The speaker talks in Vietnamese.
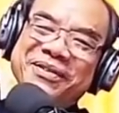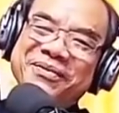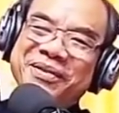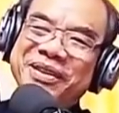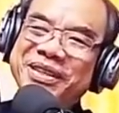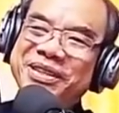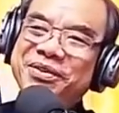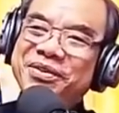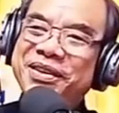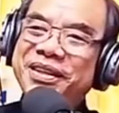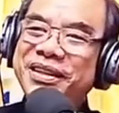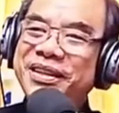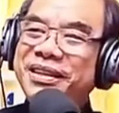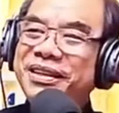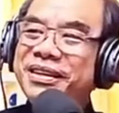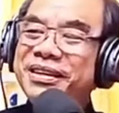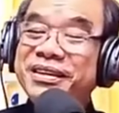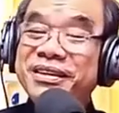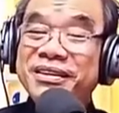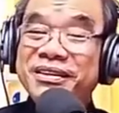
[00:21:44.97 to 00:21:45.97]
Mà nhiều
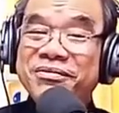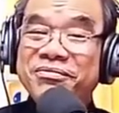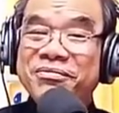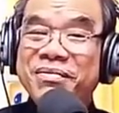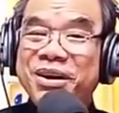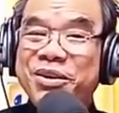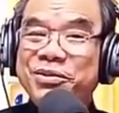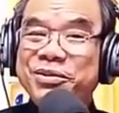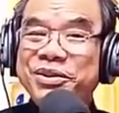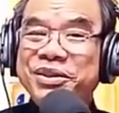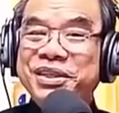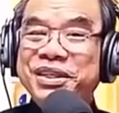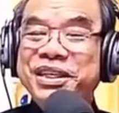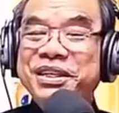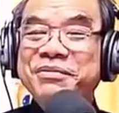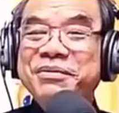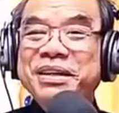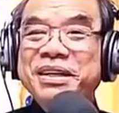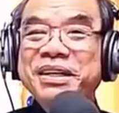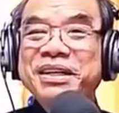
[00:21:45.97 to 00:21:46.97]
khi báo
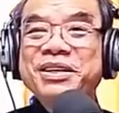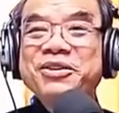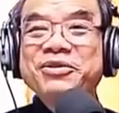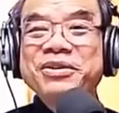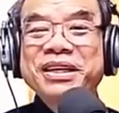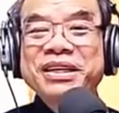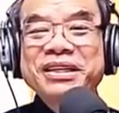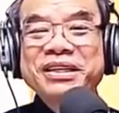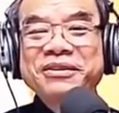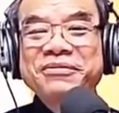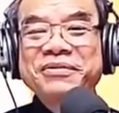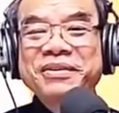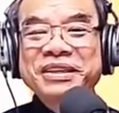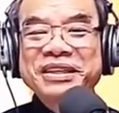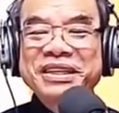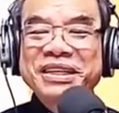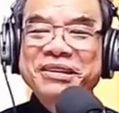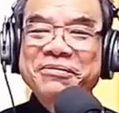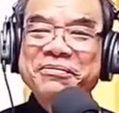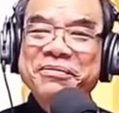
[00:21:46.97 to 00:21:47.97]
chí mà lấy đâu ra trăm phần
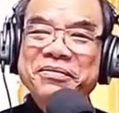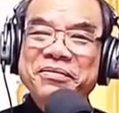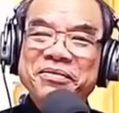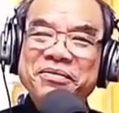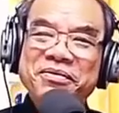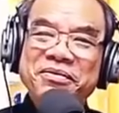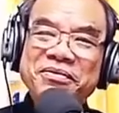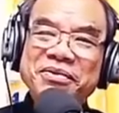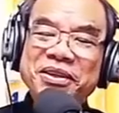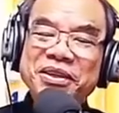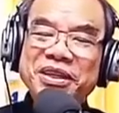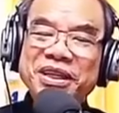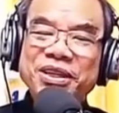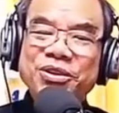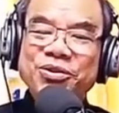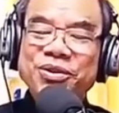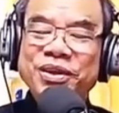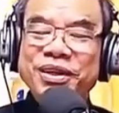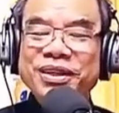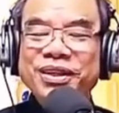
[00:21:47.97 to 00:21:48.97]
trăm phương
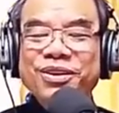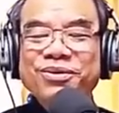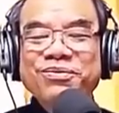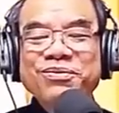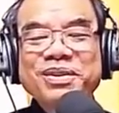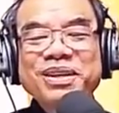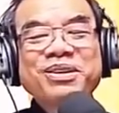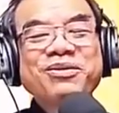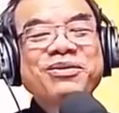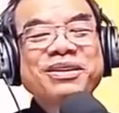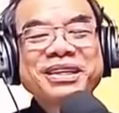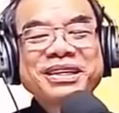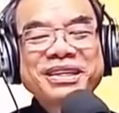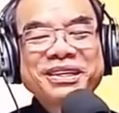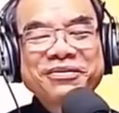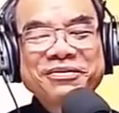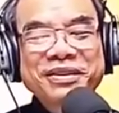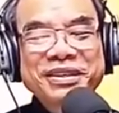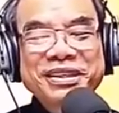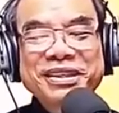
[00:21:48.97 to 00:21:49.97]
tiện truyền thông lấy mới ra
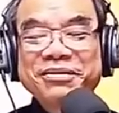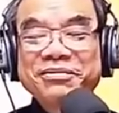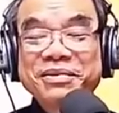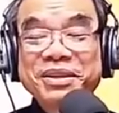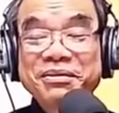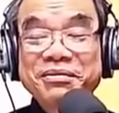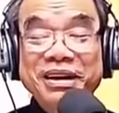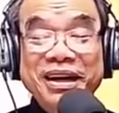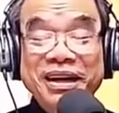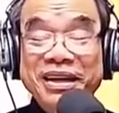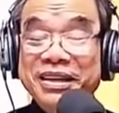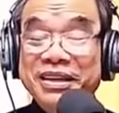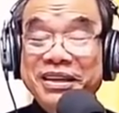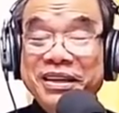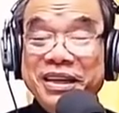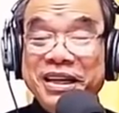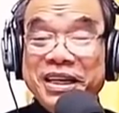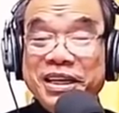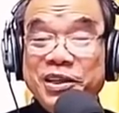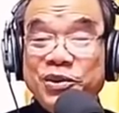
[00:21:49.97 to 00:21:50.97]
trăm phần trăm nhưng mà
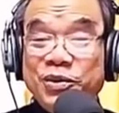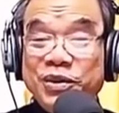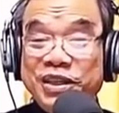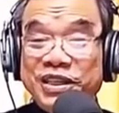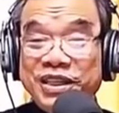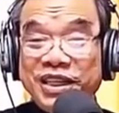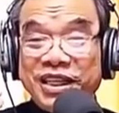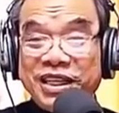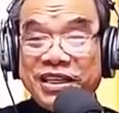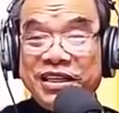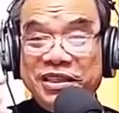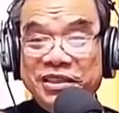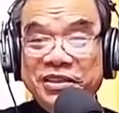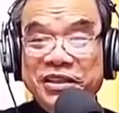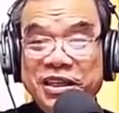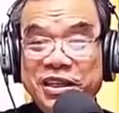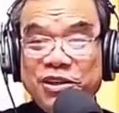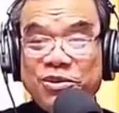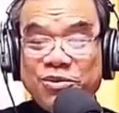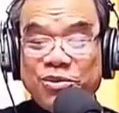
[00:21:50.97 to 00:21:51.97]
anh cứ nói chắc như
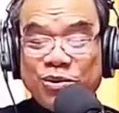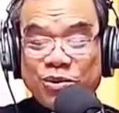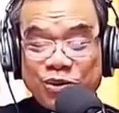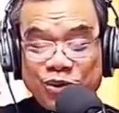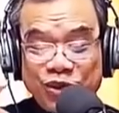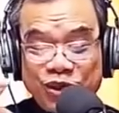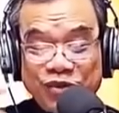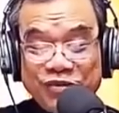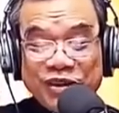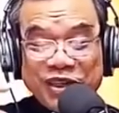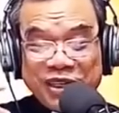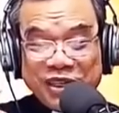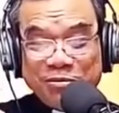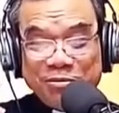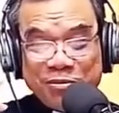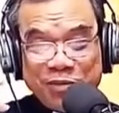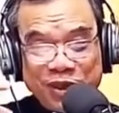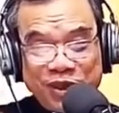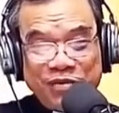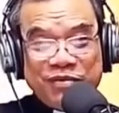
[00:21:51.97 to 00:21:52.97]
đinh đóng cột trăm phần trăm
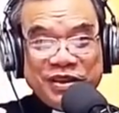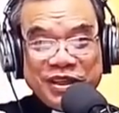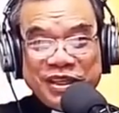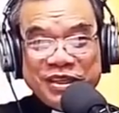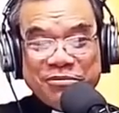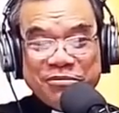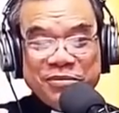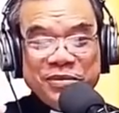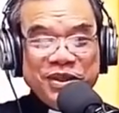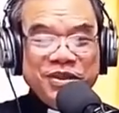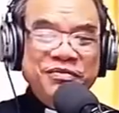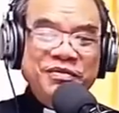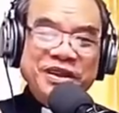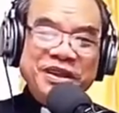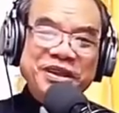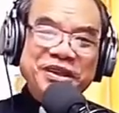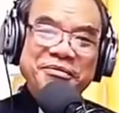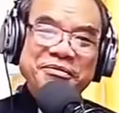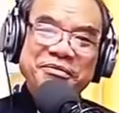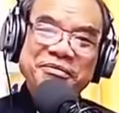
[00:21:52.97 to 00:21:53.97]
trăm phần trăm trăm phần
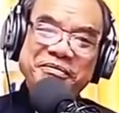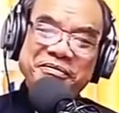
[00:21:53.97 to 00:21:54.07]
trăm